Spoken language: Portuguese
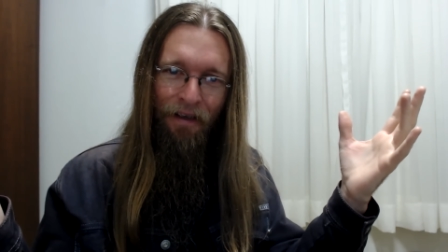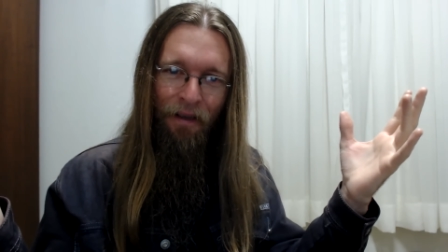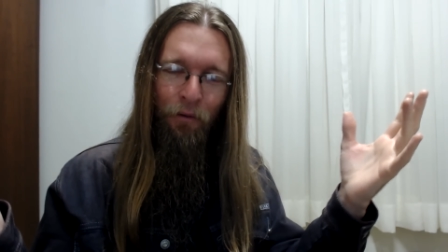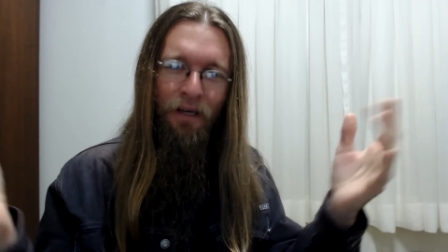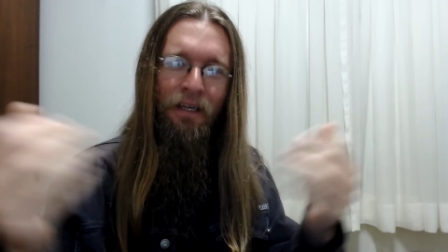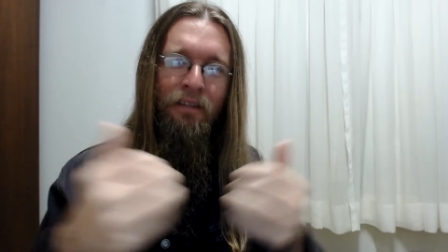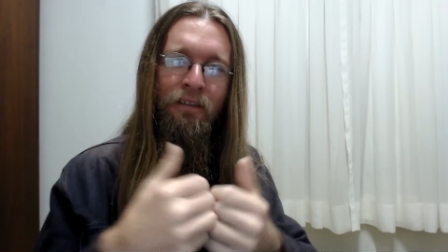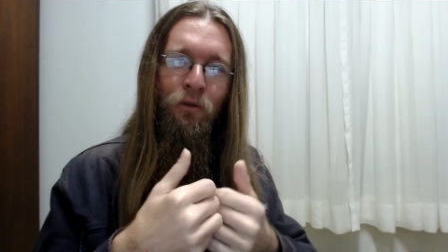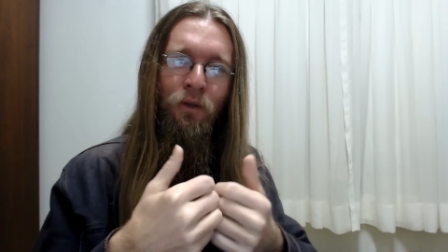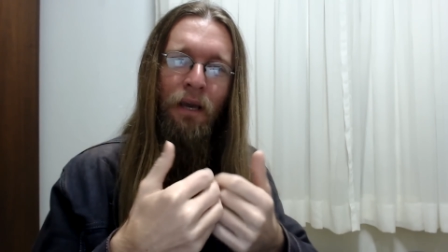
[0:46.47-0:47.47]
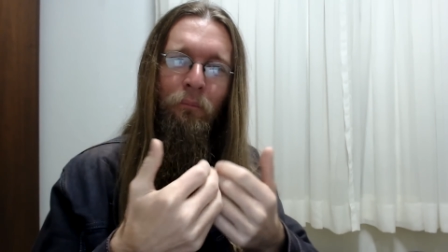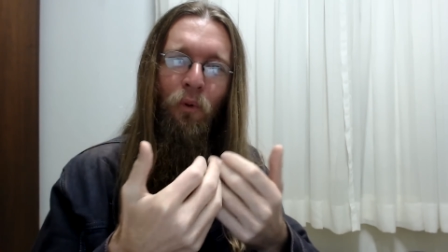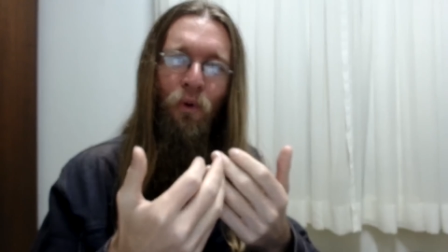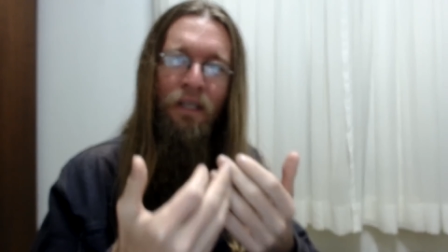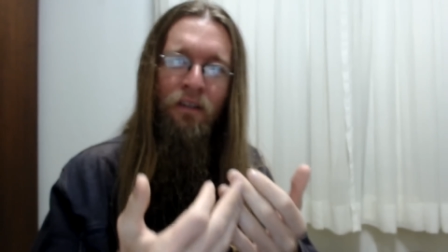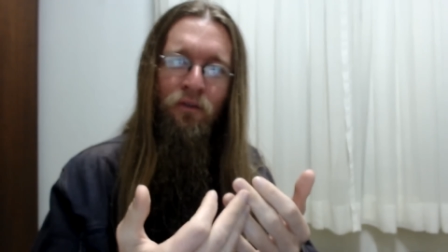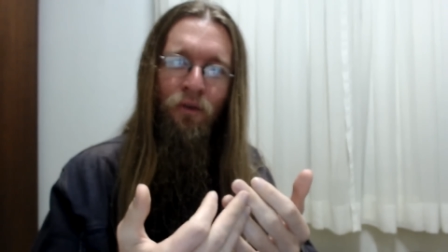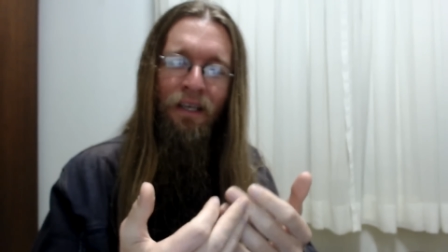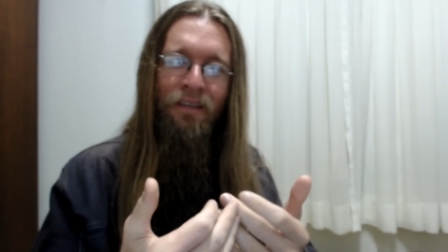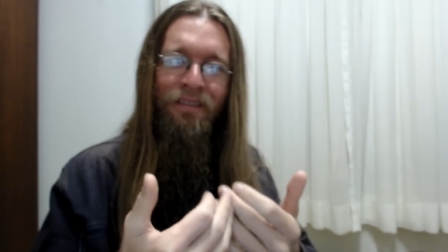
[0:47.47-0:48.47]
Eu acredito que é por isso
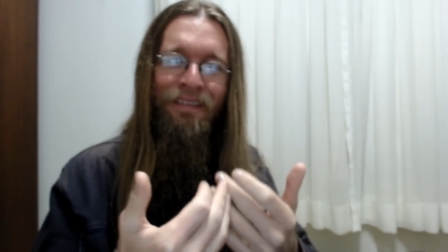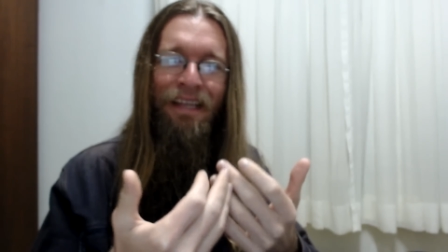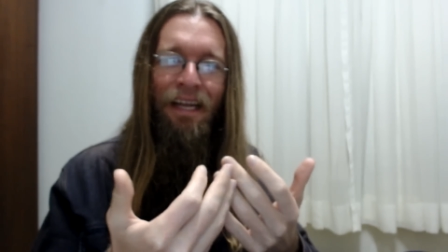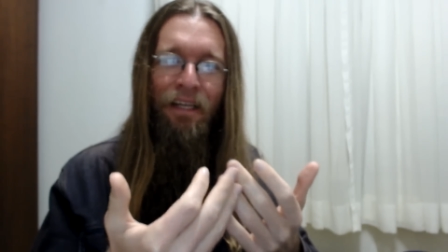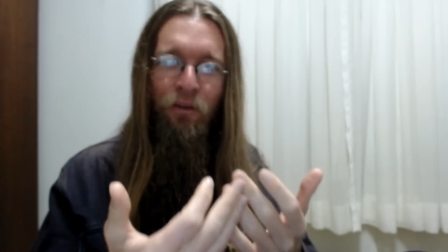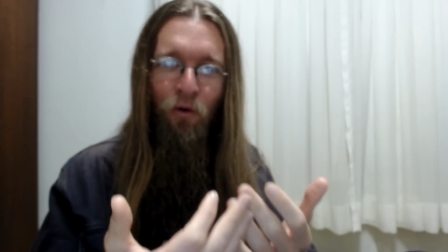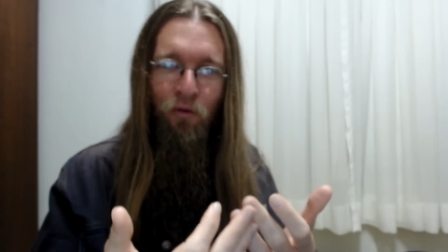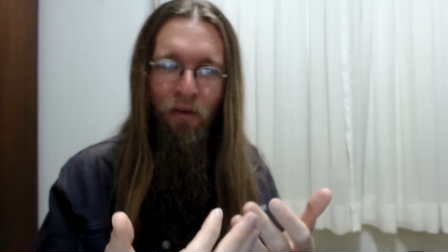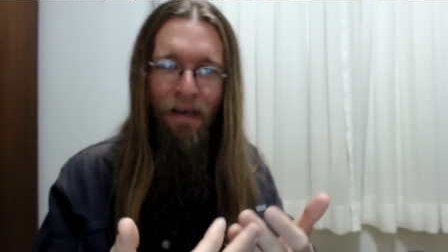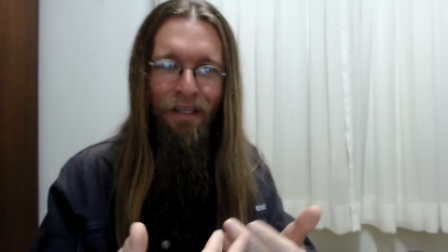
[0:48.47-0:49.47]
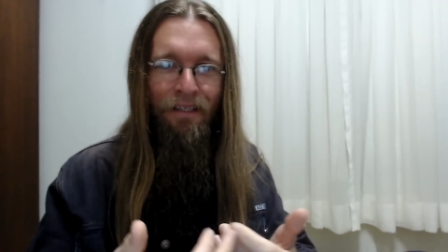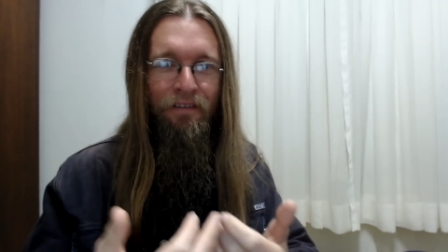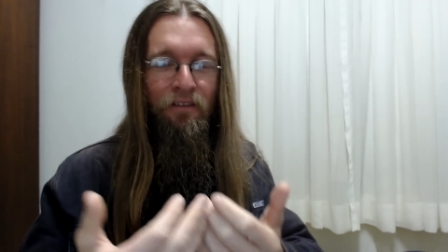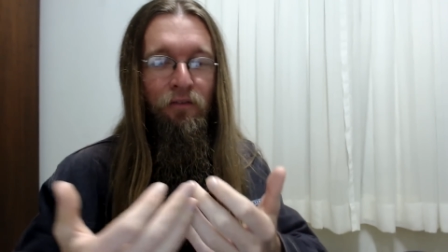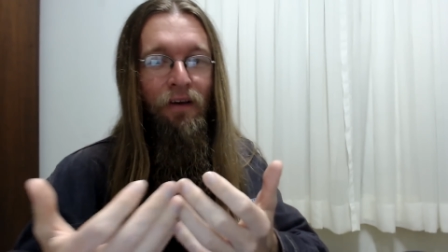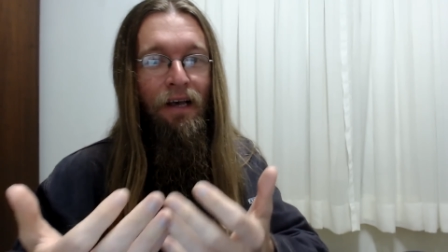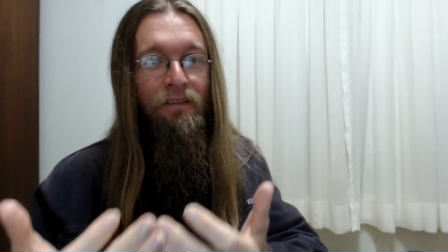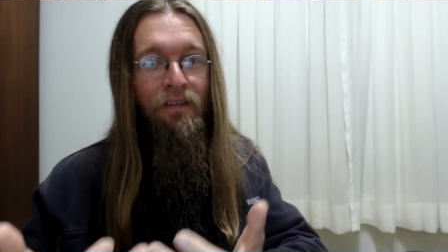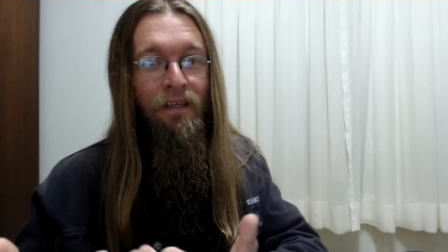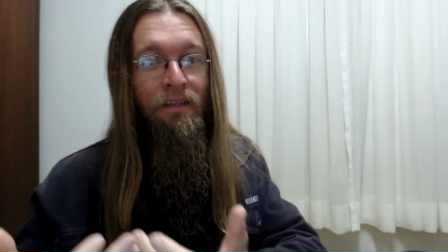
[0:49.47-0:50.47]
que as telenovelas
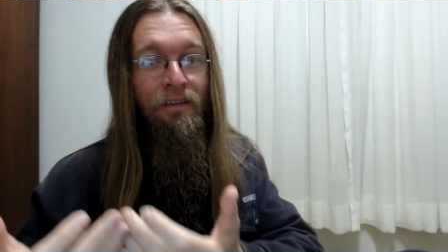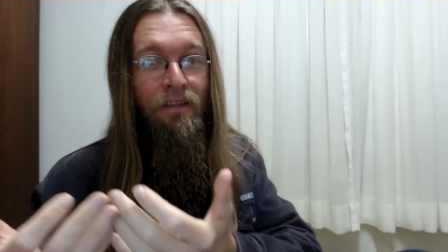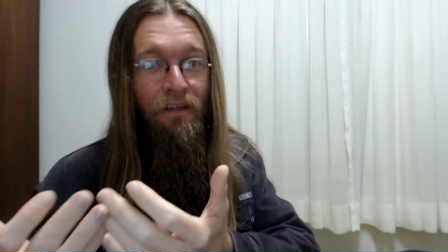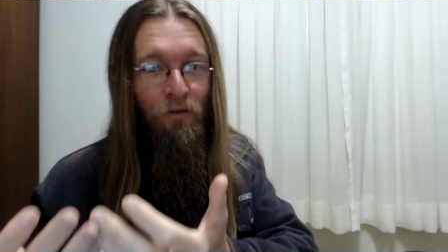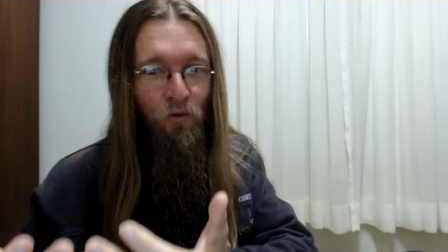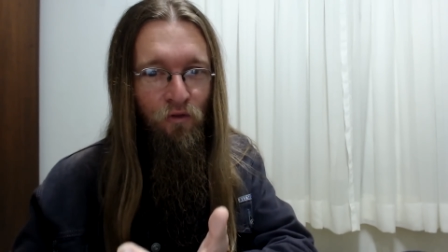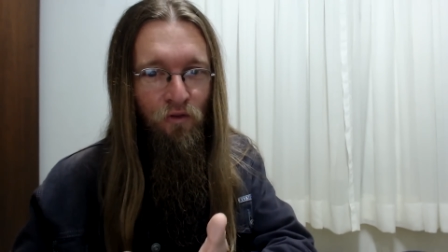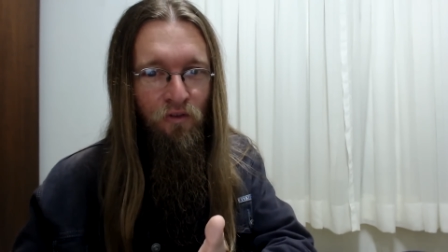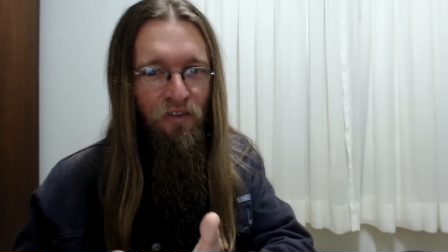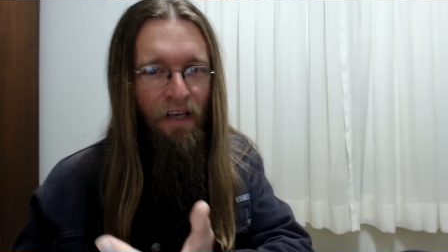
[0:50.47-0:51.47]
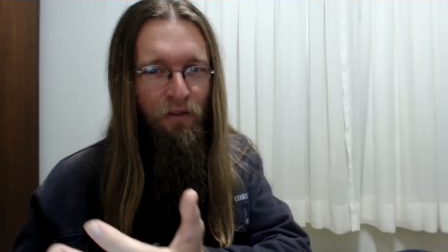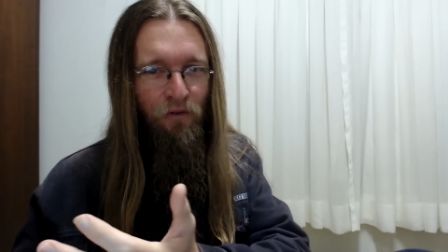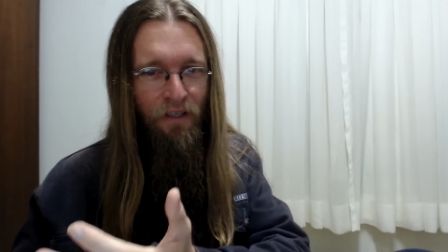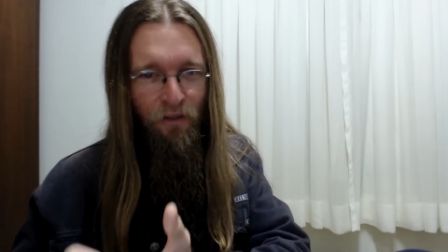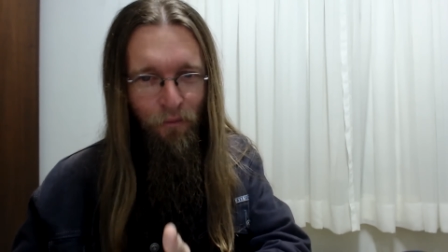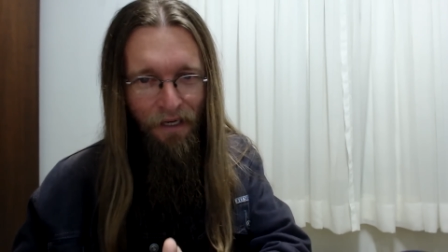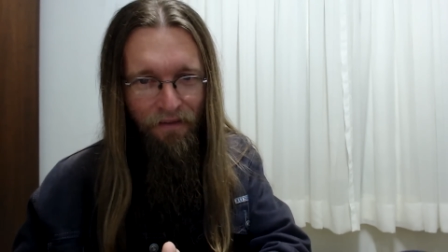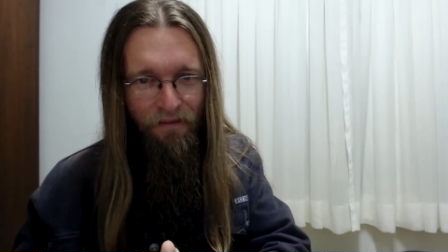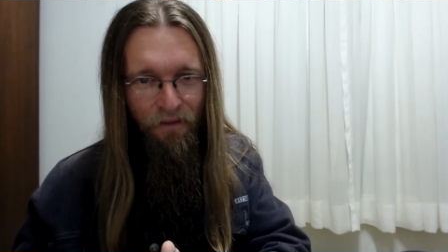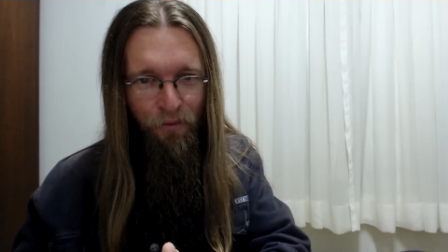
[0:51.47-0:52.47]
fazem tanto sucesso aqui no
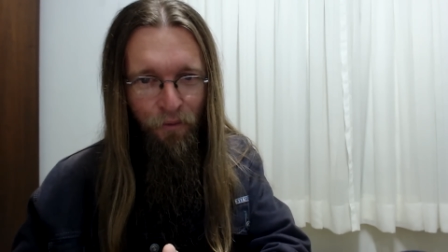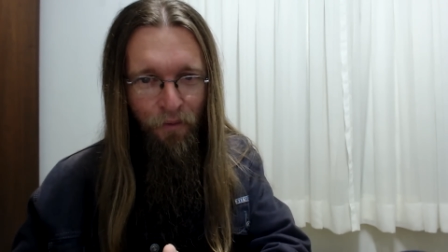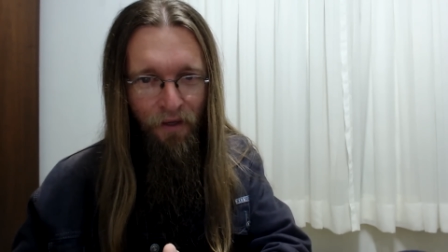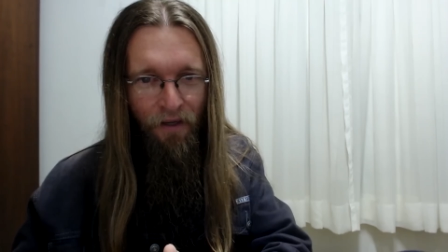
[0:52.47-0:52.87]
Brasil,